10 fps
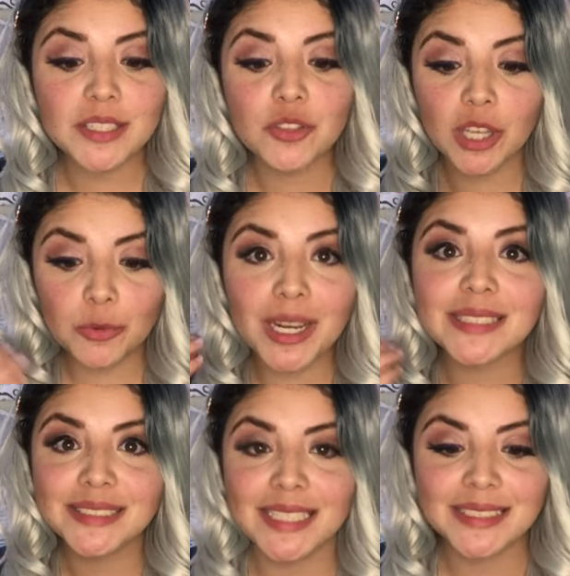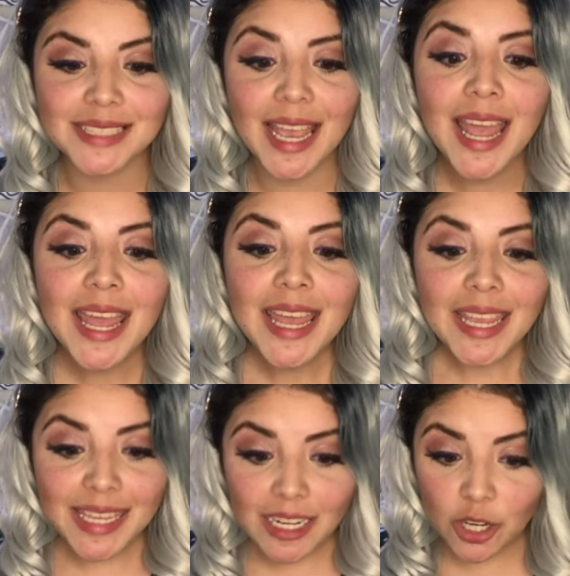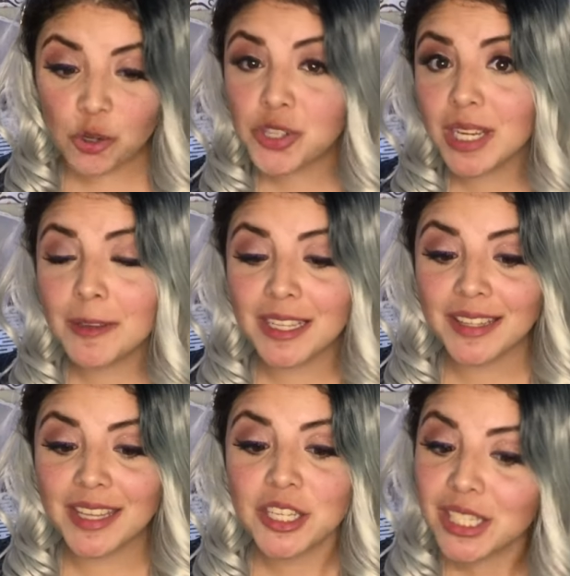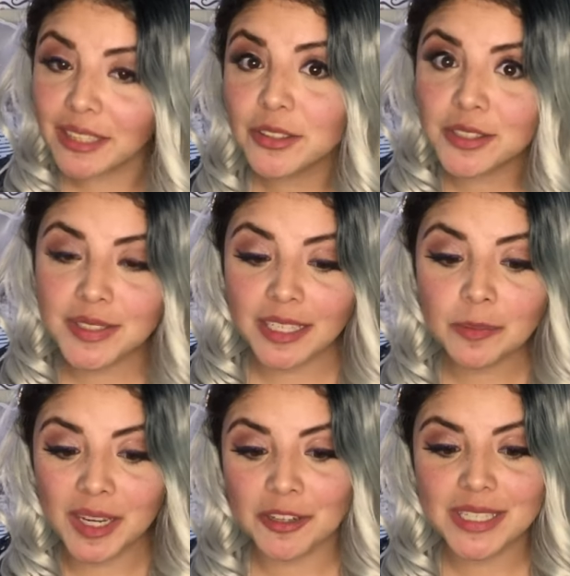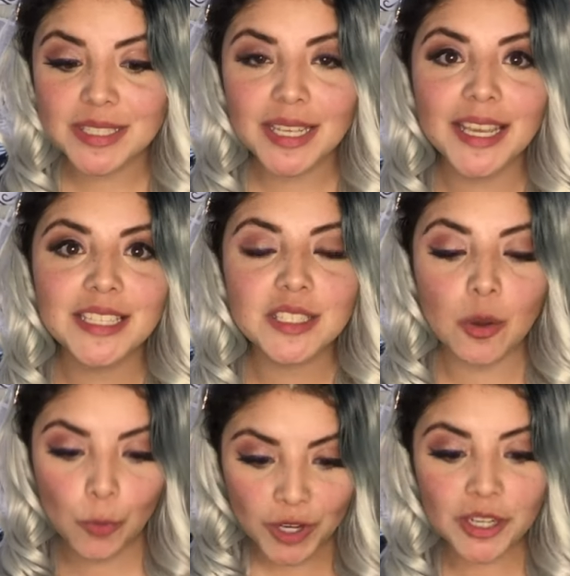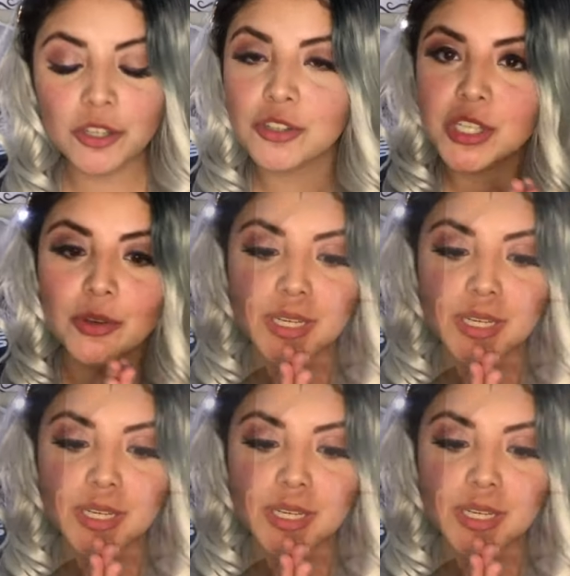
es toda una ciencia. Y el coach que viene de Shattuck St. Mary's es muy reconocido a